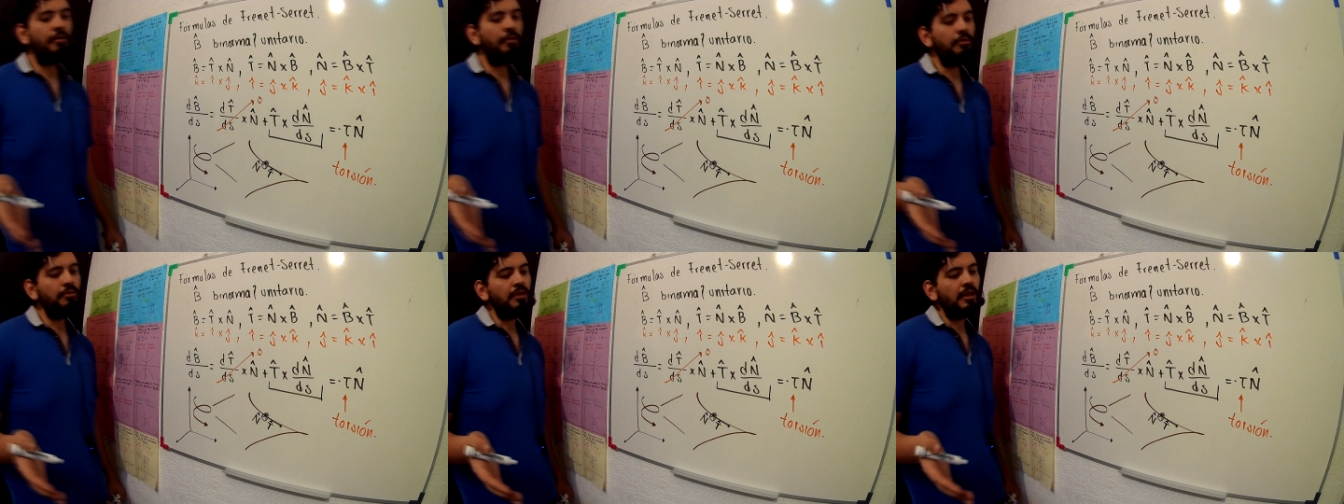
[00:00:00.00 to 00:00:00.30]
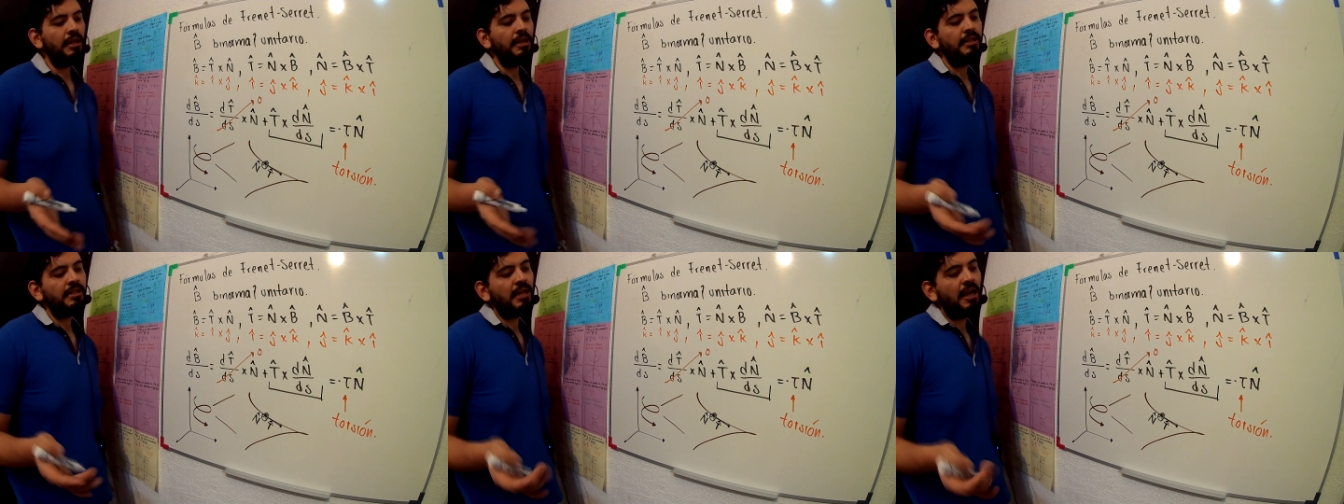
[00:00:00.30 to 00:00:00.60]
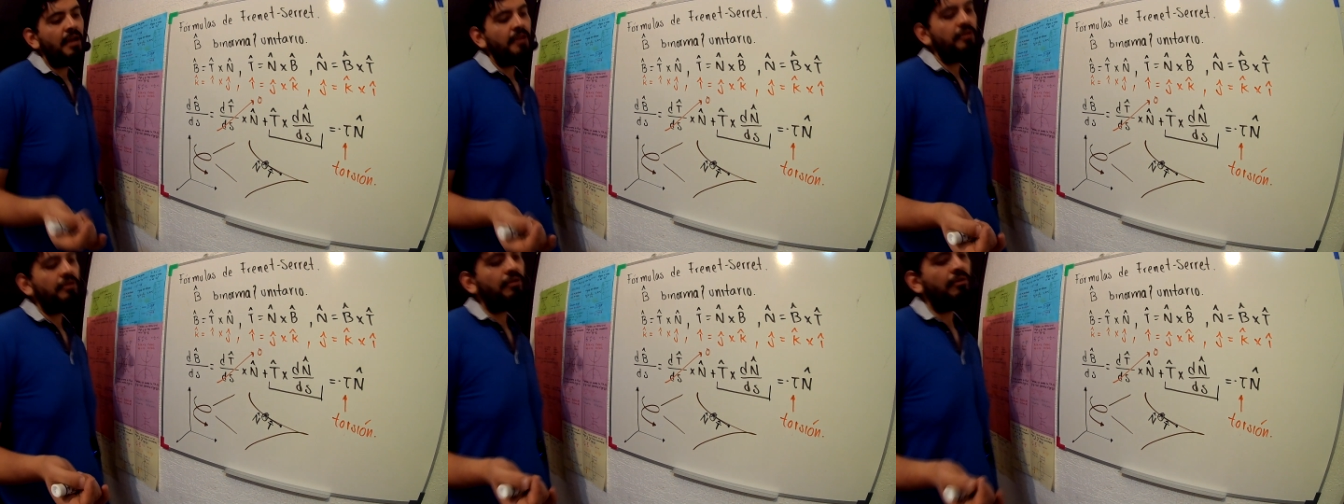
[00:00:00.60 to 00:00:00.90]

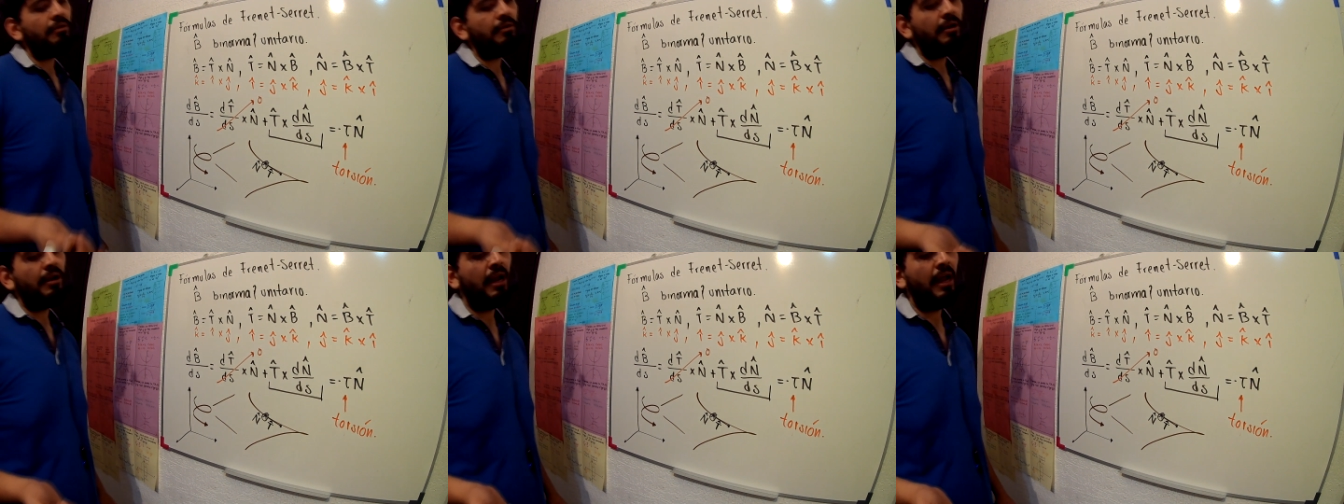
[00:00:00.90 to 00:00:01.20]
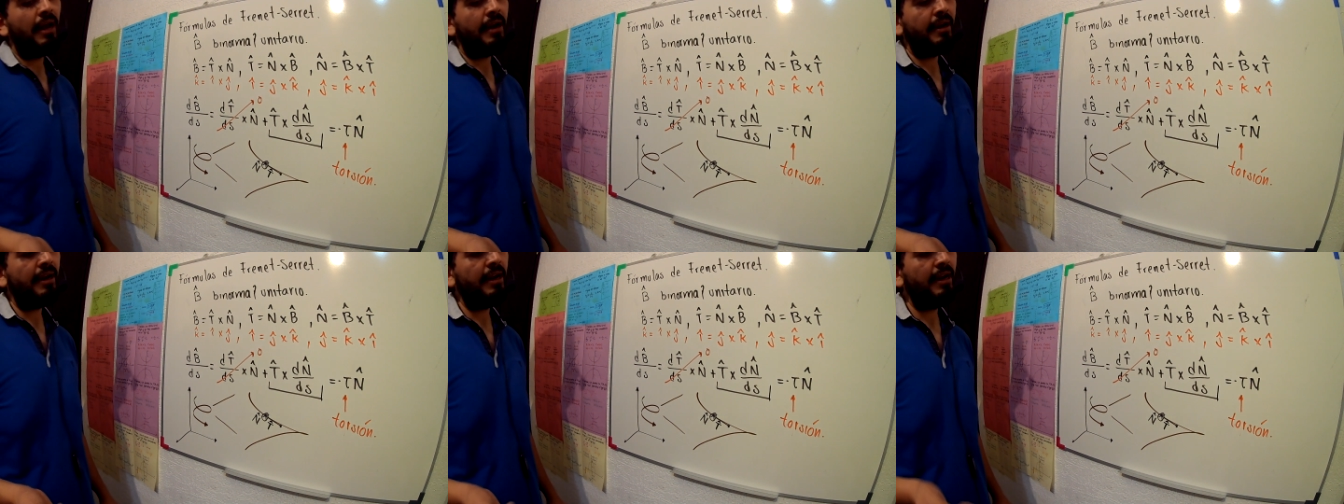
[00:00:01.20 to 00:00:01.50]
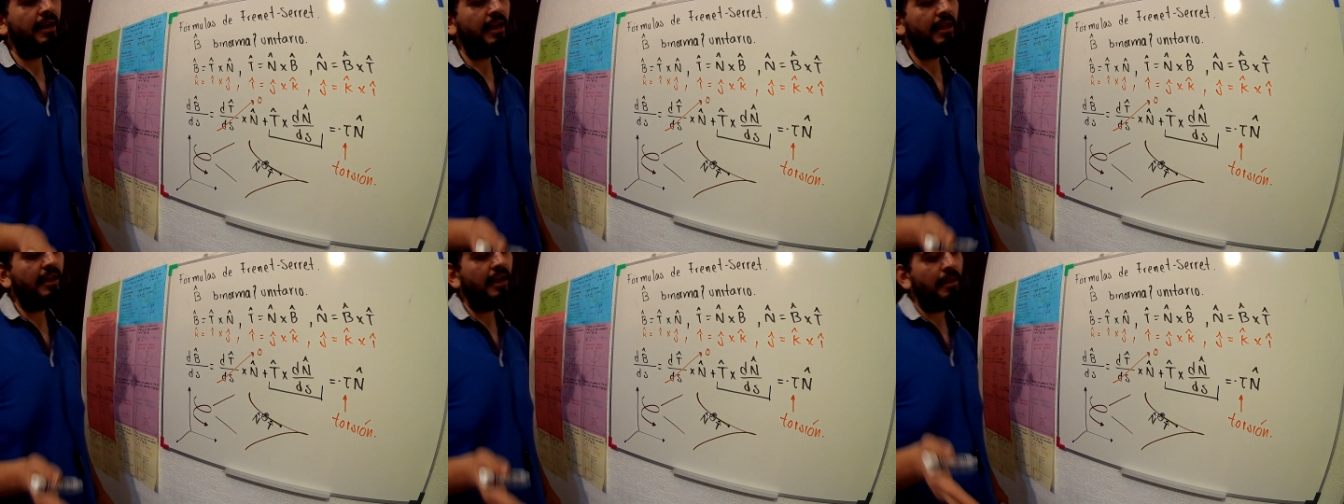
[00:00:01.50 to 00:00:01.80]
utilizando la
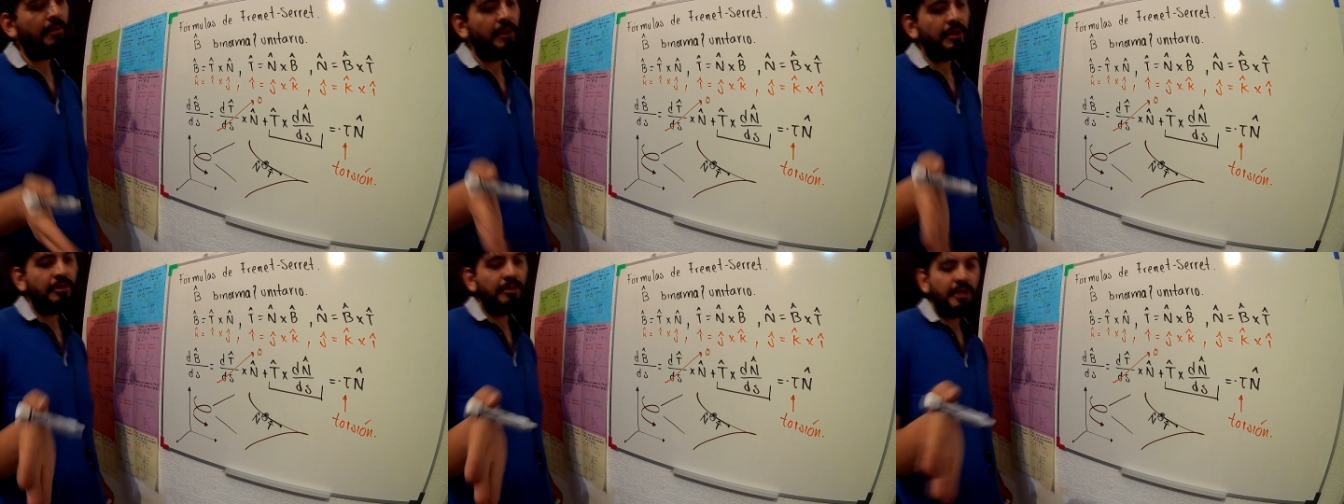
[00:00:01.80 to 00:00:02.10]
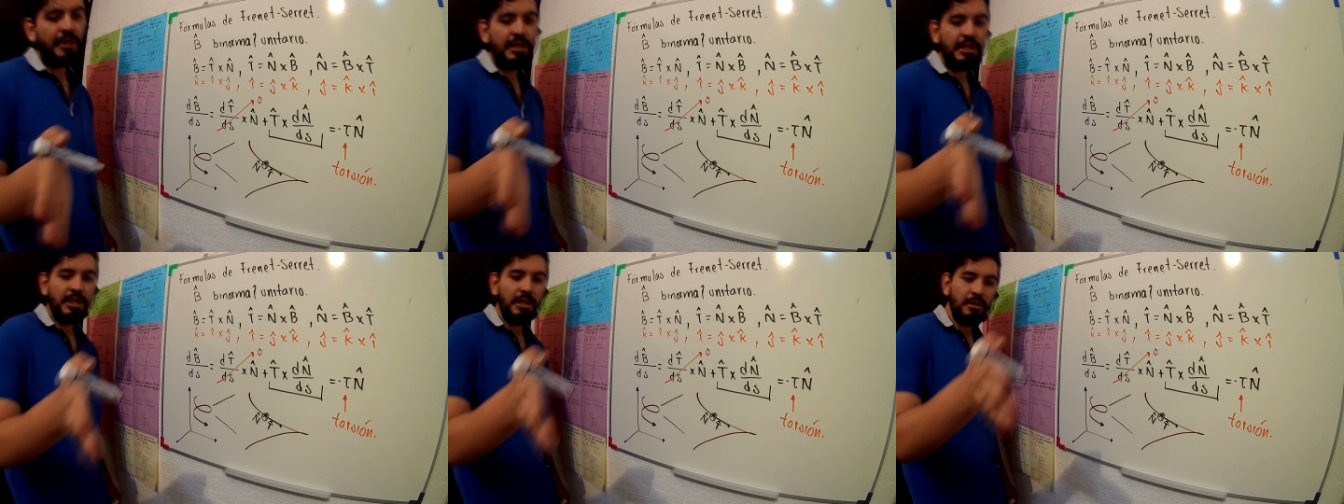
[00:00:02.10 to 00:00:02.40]
regla de la mano derecha,